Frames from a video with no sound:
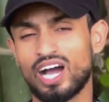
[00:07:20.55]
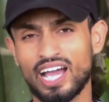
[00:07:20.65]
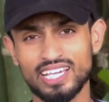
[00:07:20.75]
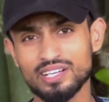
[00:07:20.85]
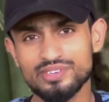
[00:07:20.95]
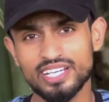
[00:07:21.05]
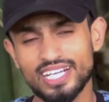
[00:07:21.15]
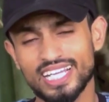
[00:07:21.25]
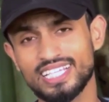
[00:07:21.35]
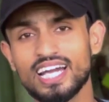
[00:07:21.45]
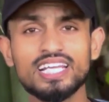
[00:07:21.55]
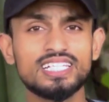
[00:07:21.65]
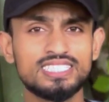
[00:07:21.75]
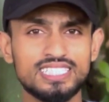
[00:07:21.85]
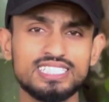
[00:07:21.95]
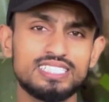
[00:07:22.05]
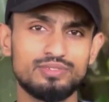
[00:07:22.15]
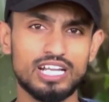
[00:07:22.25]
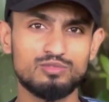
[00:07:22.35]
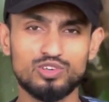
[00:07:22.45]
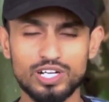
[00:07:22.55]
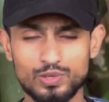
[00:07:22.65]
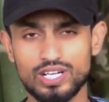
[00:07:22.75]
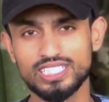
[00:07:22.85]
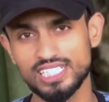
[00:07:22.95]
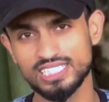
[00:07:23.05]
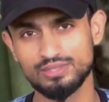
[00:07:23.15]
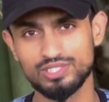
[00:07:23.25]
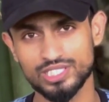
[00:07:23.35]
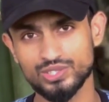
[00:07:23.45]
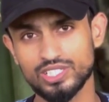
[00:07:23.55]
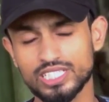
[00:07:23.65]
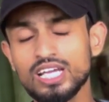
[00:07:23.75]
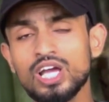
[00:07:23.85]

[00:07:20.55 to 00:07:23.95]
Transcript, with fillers: हायर वेरिएंट है यानी कि सिक्स जी बी रैम वन ट्वेंटी एट जी बी स्टोरेज है